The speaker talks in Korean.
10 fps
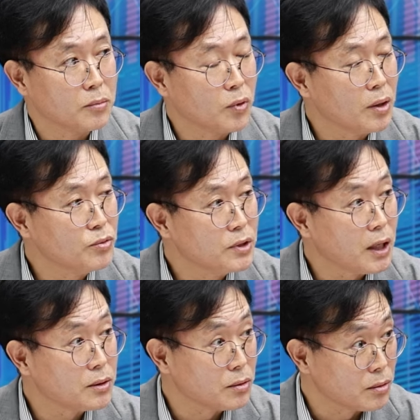그 뭔가 문제가
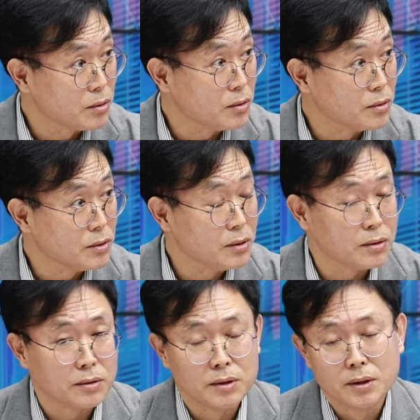있어서 그런 거거든요. 네,
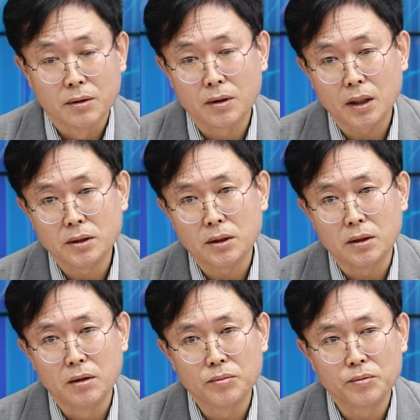네, 네. 그러니까 이제
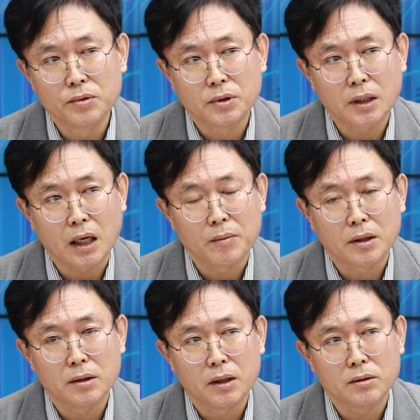이런 부분들을
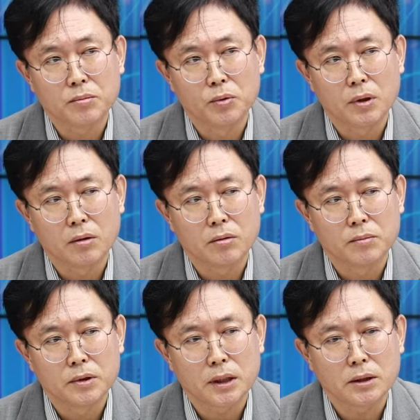감안을 해서 본다
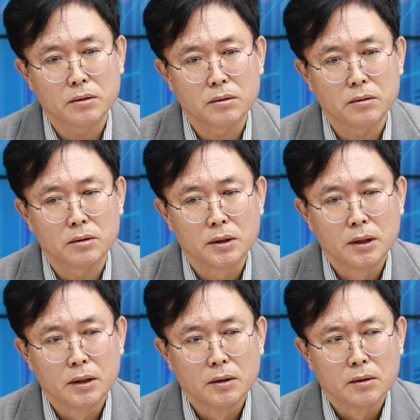그러면 사실은
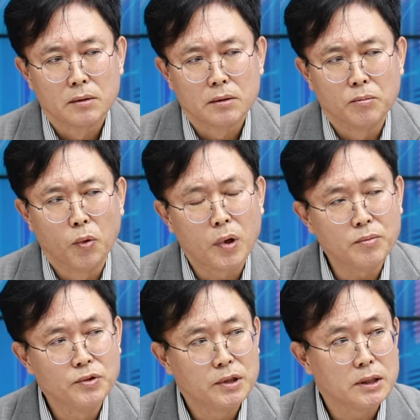뭐가
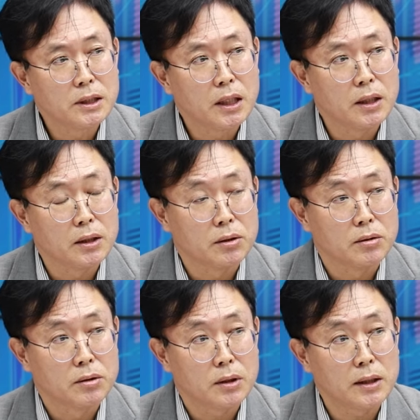문제지에
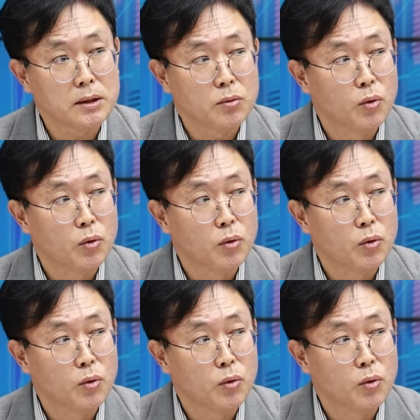대해서는 항상